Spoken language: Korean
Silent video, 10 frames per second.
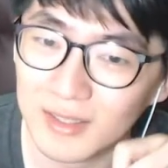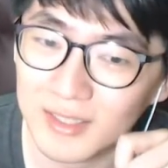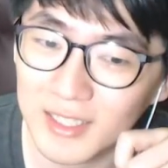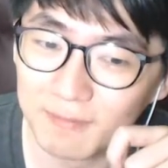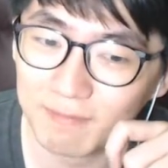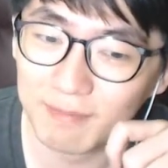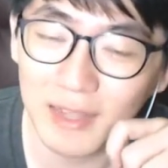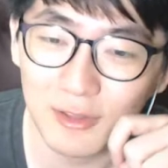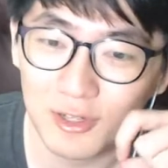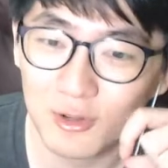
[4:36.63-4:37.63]
이제
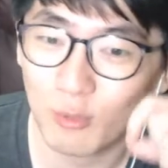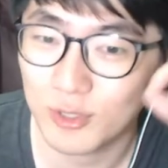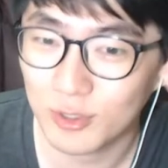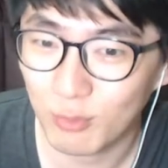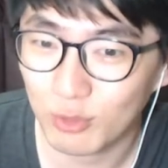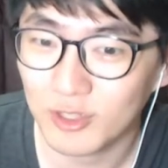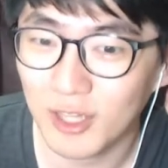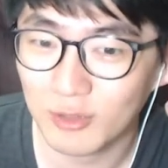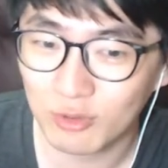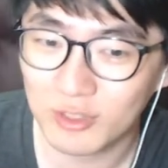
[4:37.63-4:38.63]
마이너리그 옵션이 모두
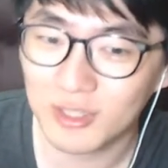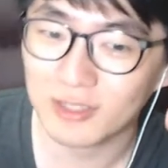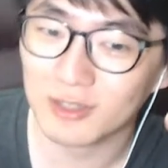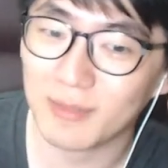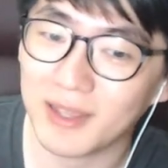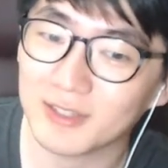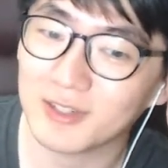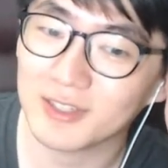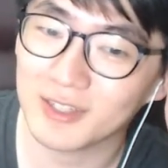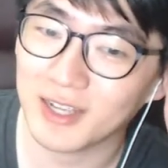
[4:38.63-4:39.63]
다 소진돼서
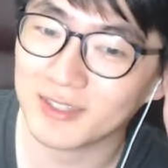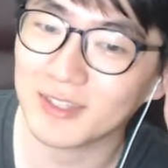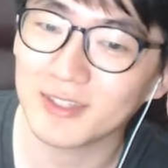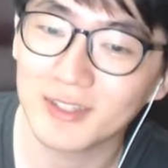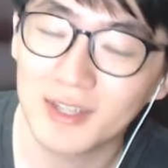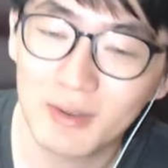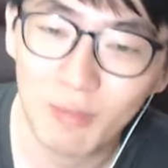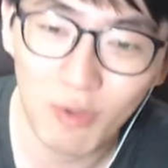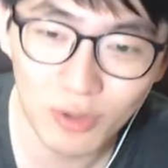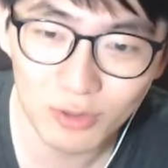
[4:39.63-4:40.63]
메이저리그에 이제
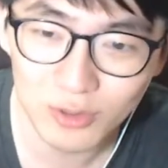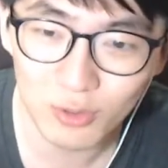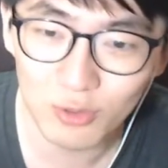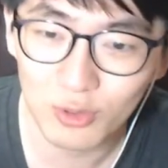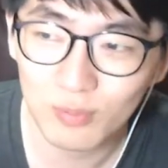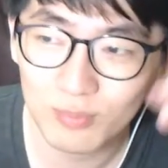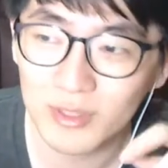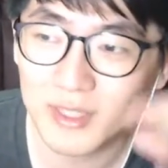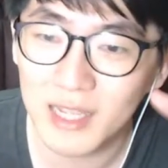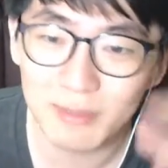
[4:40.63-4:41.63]
본격적으로
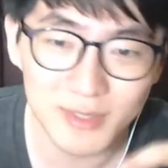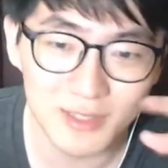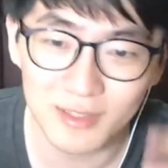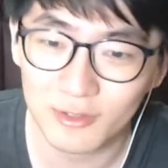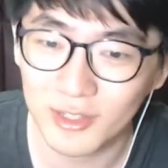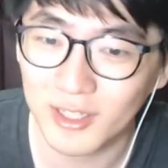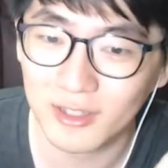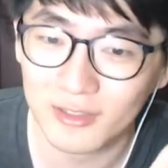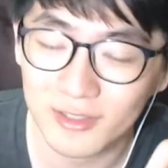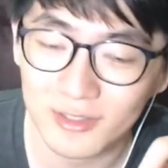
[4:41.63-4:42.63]
풀타임 시즌을 뛰게
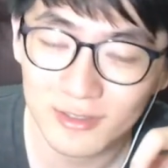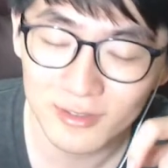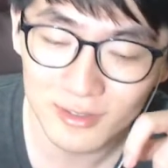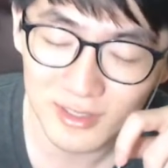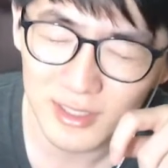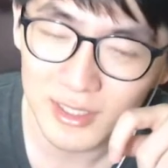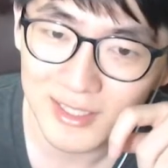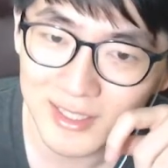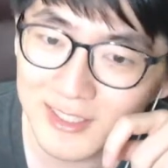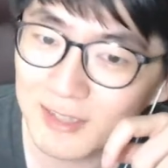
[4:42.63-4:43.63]
되겠죠.
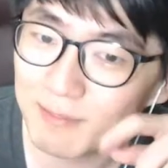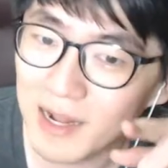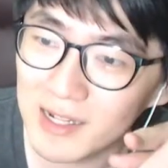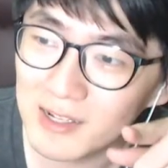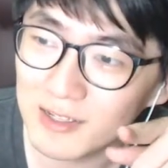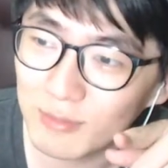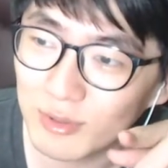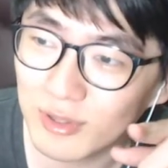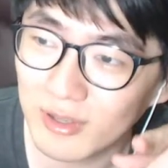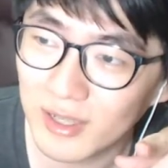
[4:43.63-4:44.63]

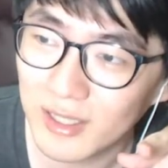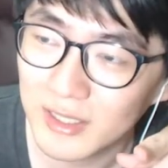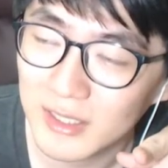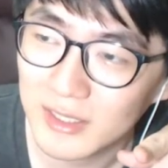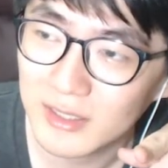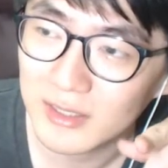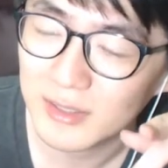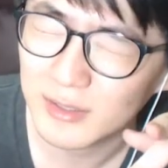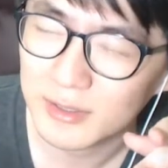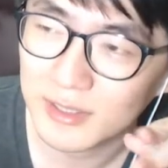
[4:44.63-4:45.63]
2008년부터가
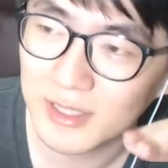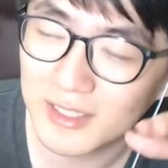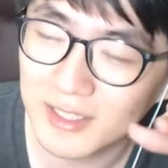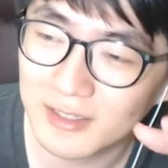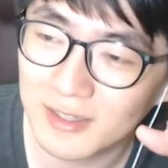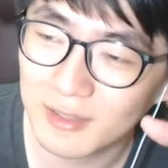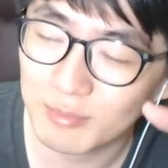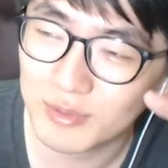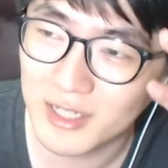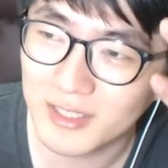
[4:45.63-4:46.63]
근데 이제
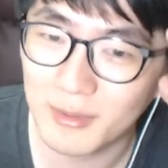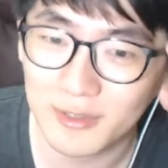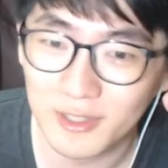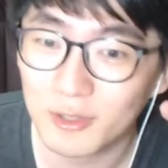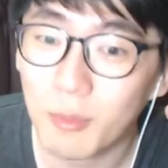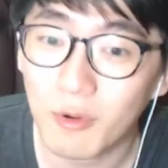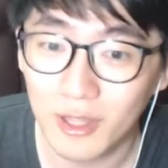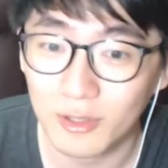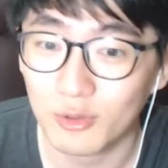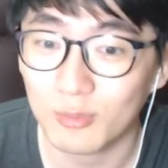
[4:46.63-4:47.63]
그때는 부상자 명단에서
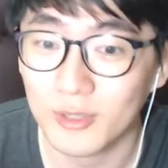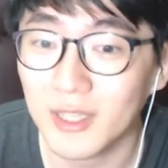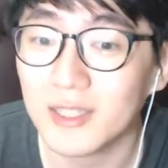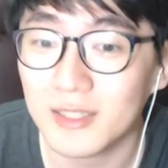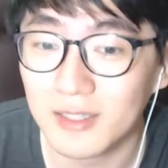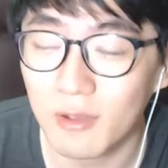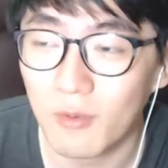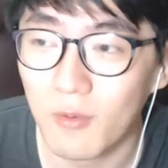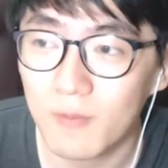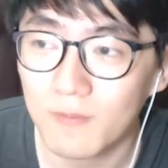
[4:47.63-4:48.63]
복귀하는 좀 늦게
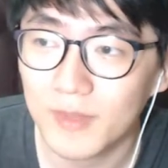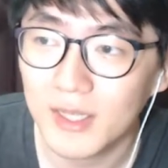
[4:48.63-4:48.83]
시작했고